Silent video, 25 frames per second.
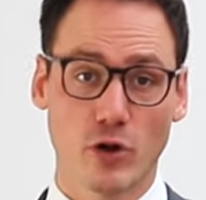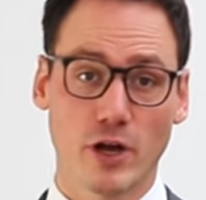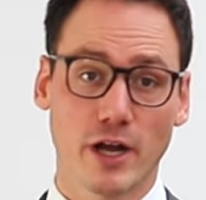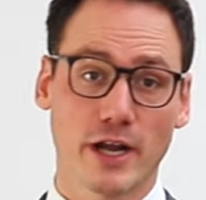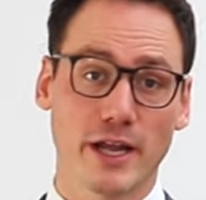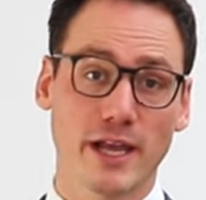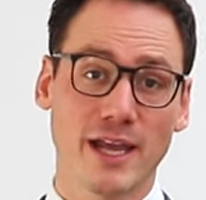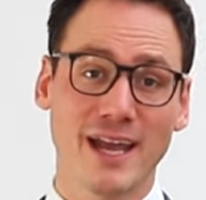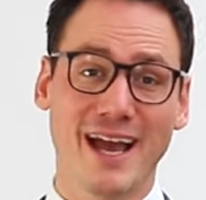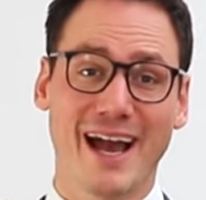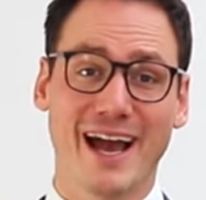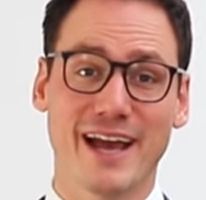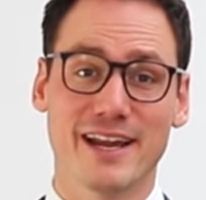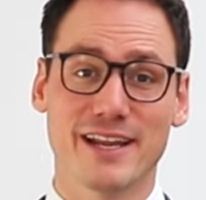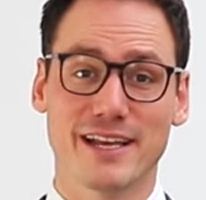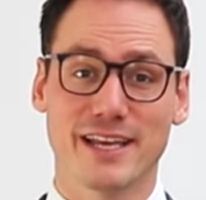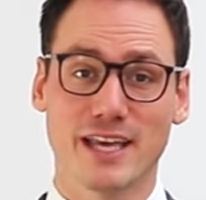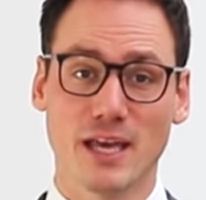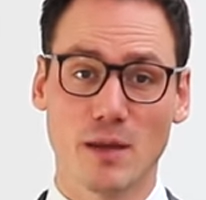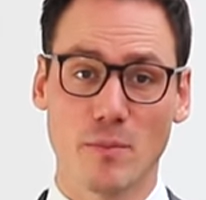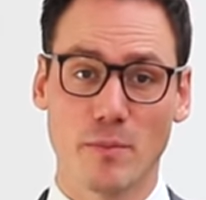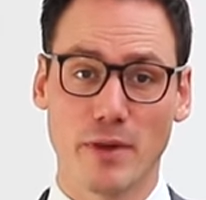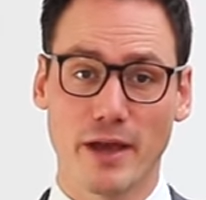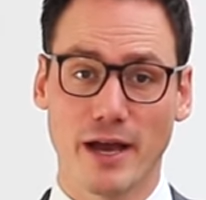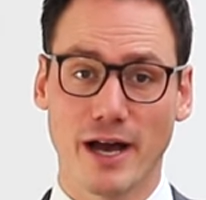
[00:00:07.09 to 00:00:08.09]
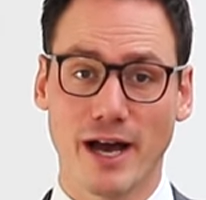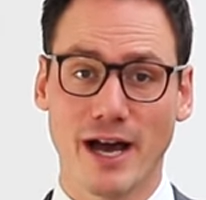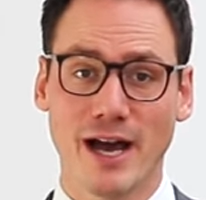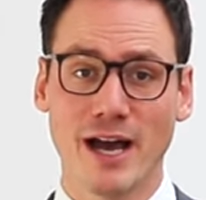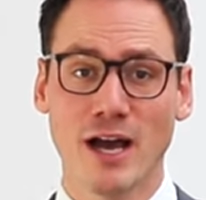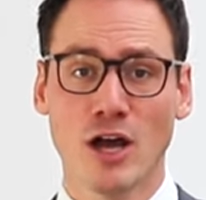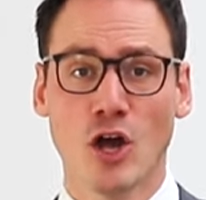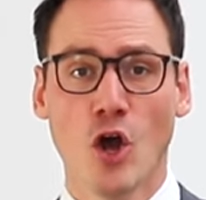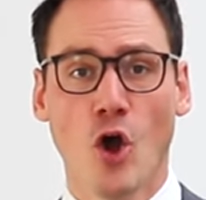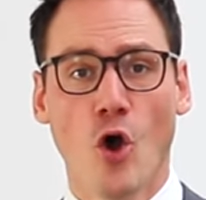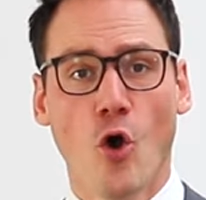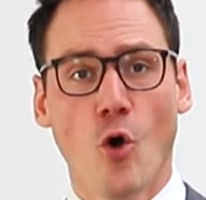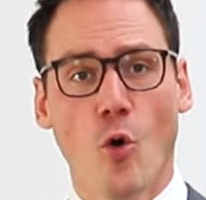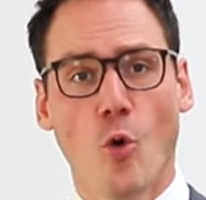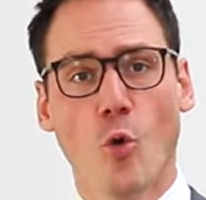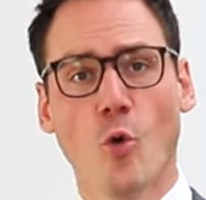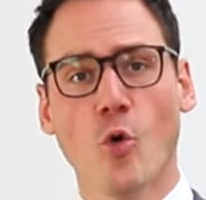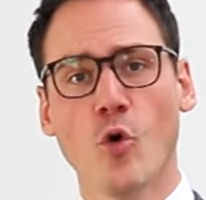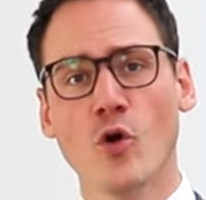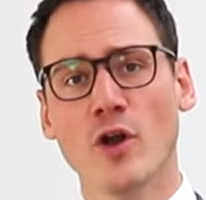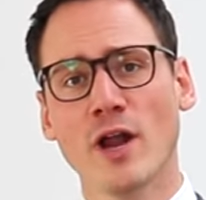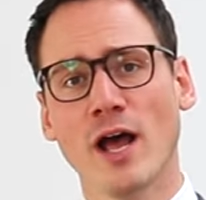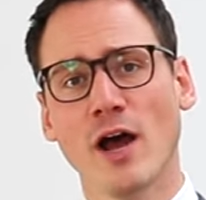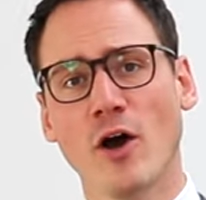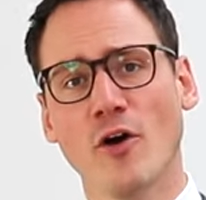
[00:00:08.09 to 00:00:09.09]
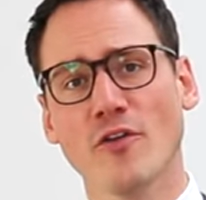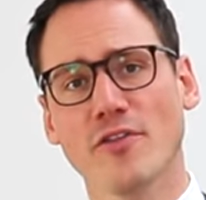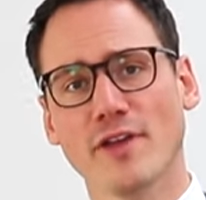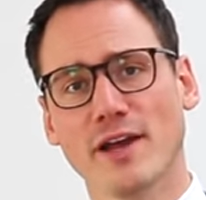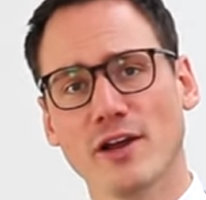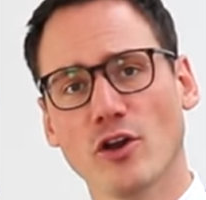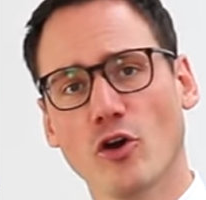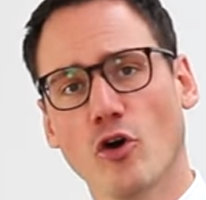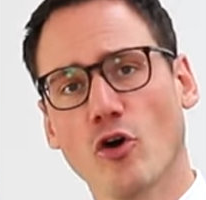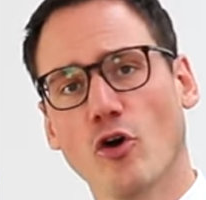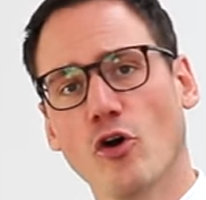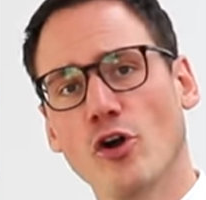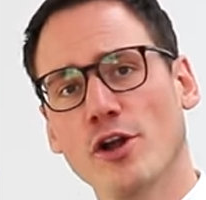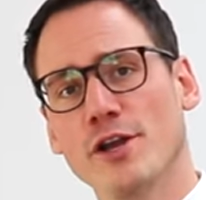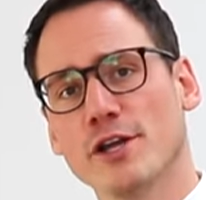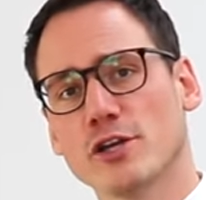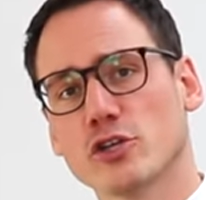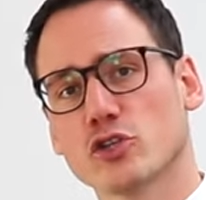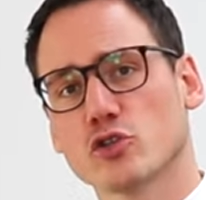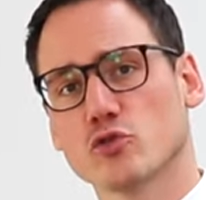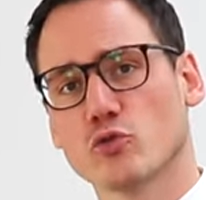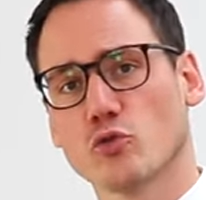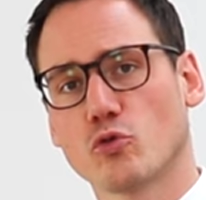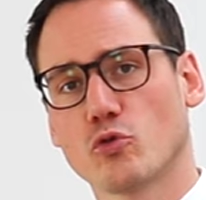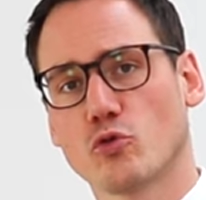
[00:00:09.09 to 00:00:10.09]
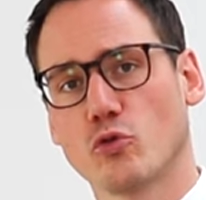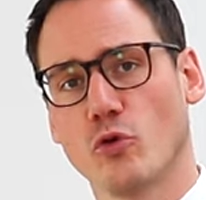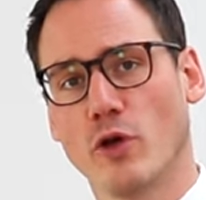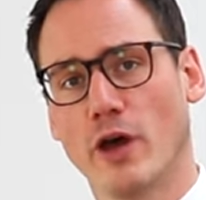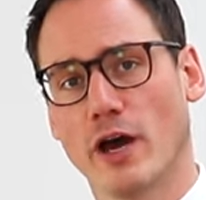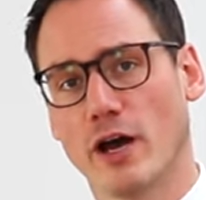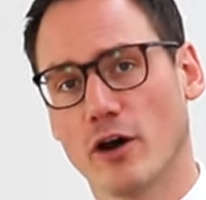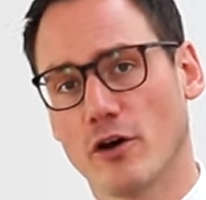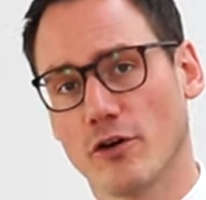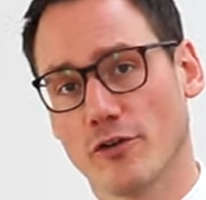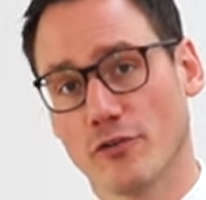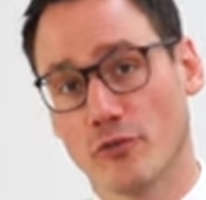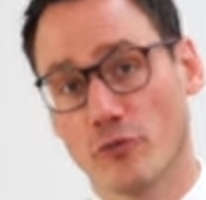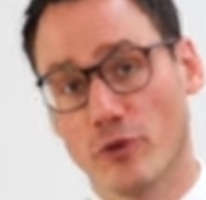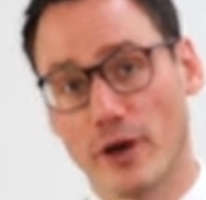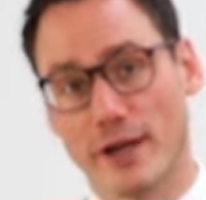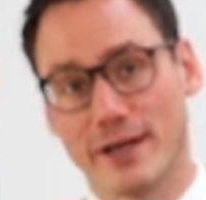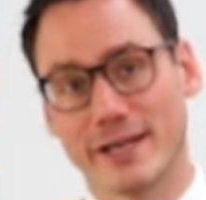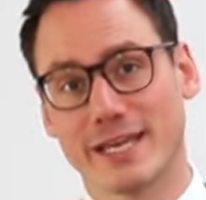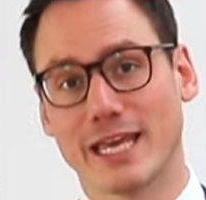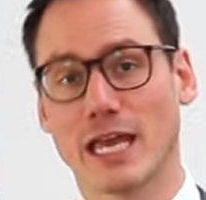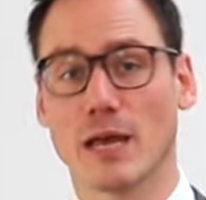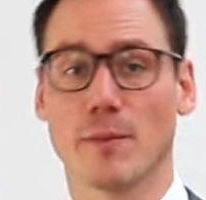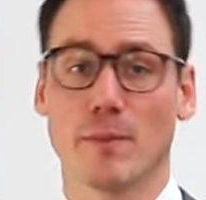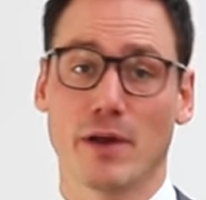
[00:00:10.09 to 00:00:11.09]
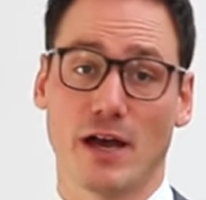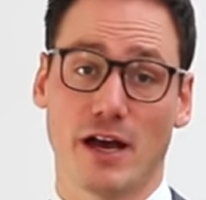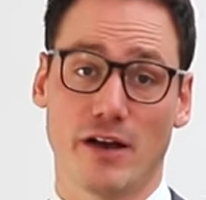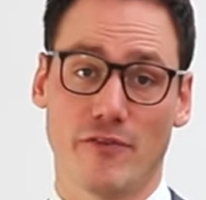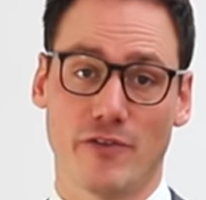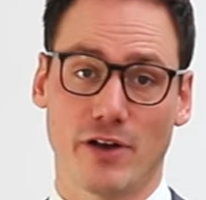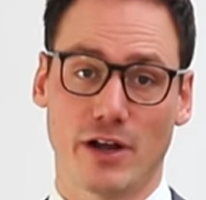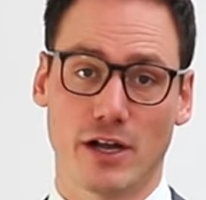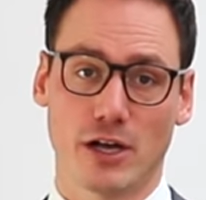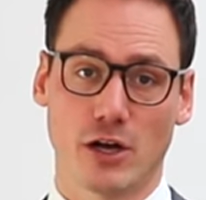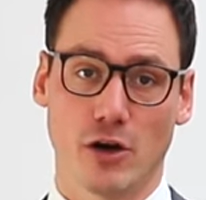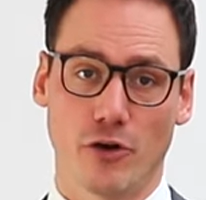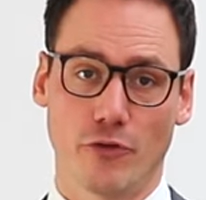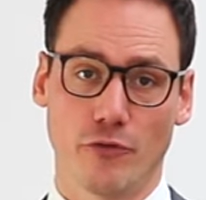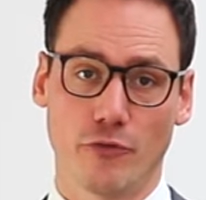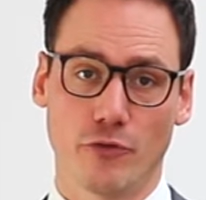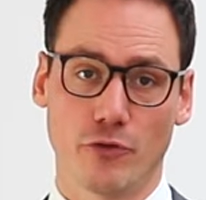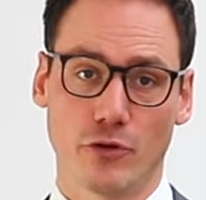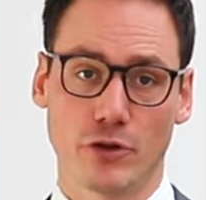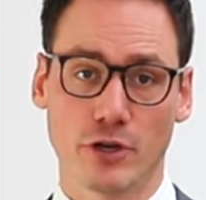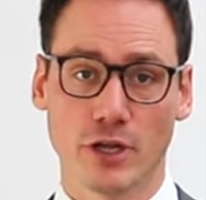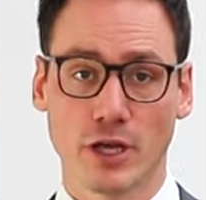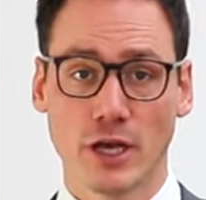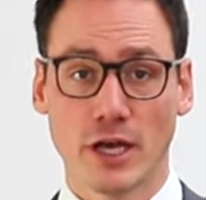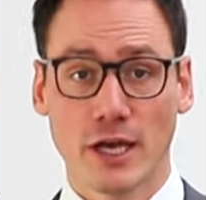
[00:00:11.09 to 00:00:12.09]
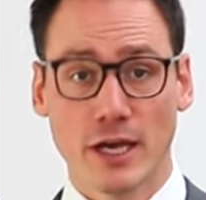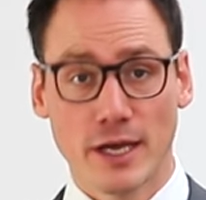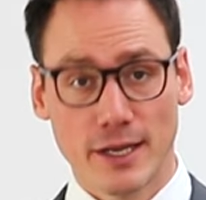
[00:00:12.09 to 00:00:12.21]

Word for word: KG, eine GmbH oder aus einer Holdingstruktur heraus, wo eine GmbH verkauft wird.